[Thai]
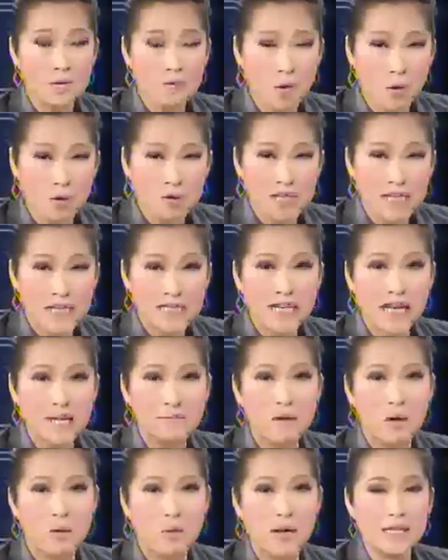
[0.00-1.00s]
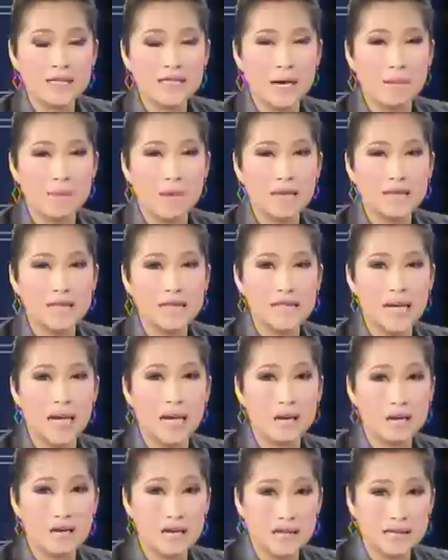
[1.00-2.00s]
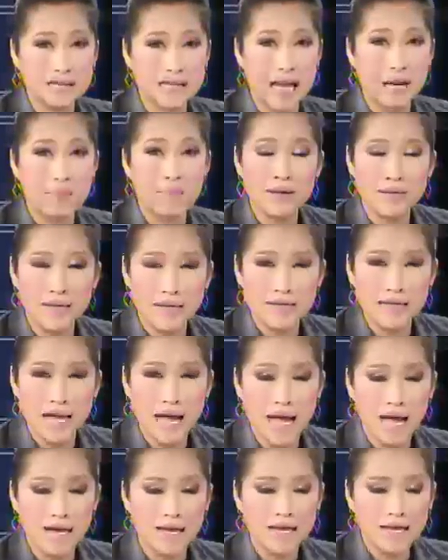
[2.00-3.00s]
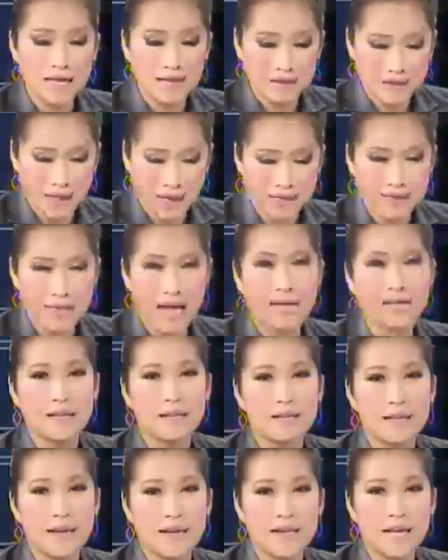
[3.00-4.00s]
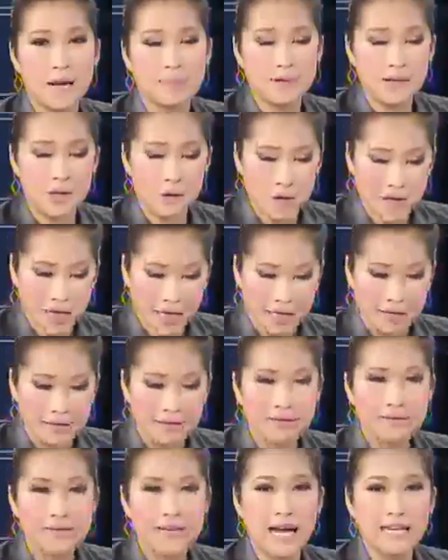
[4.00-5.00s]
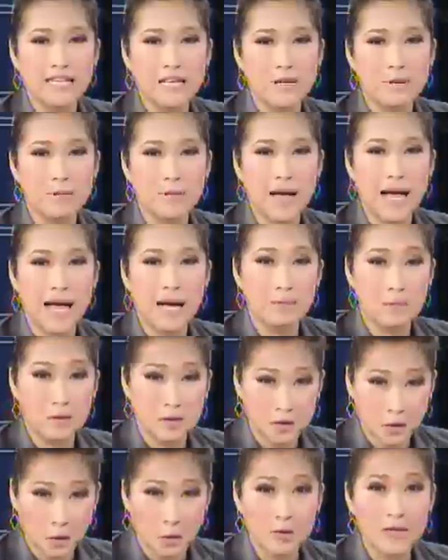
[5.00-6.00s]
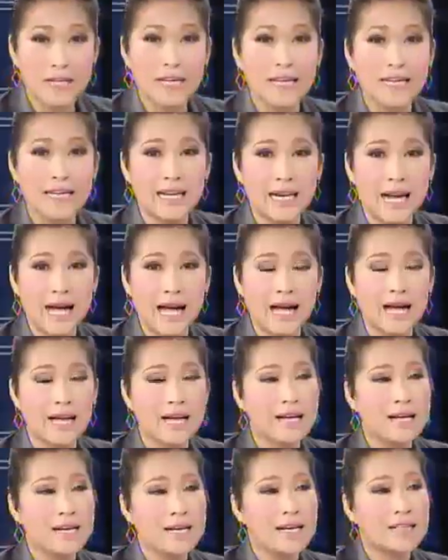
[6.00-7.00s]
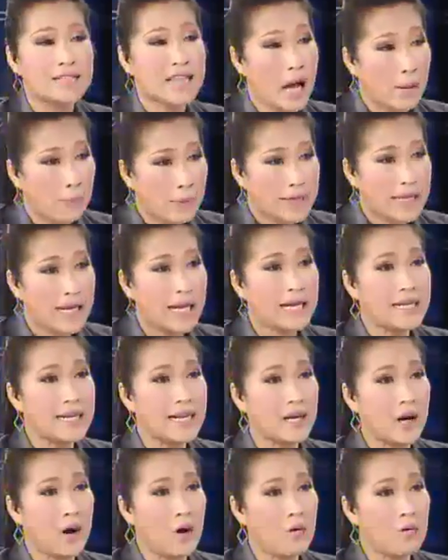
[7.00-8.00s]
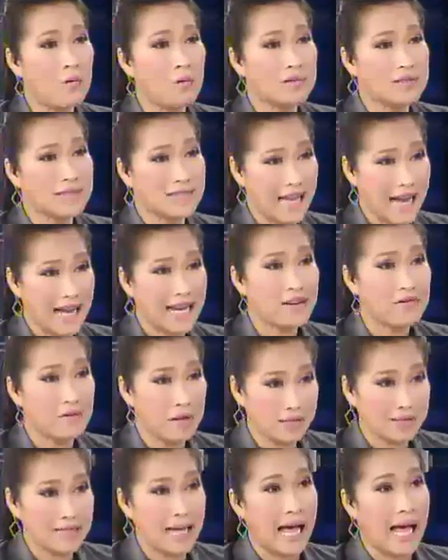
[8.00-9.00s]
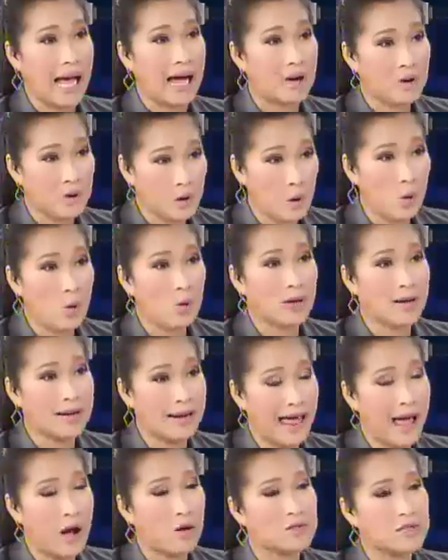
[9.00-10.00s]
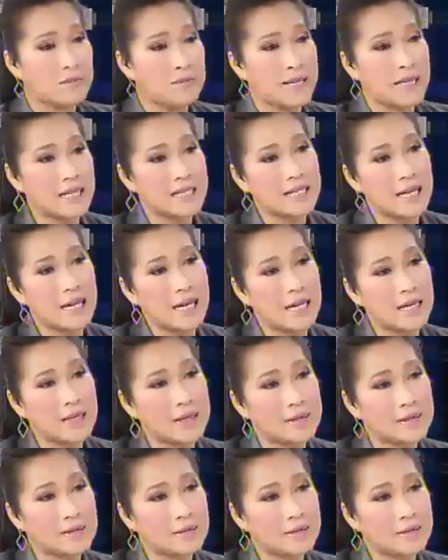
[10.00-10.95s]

วงที่อาจารย์บอกว่าสามารถที่จะรักษามะเร็งได้แตกต่างอย่างไรกับที่เราเห็นหญ้าหยาดน้ำค้างบนโต๊ะนี่นะคะต่างประเทศเนี่ยเขาใช้รักษาโรคกันแล้วใช่ไหมคะอาจารย์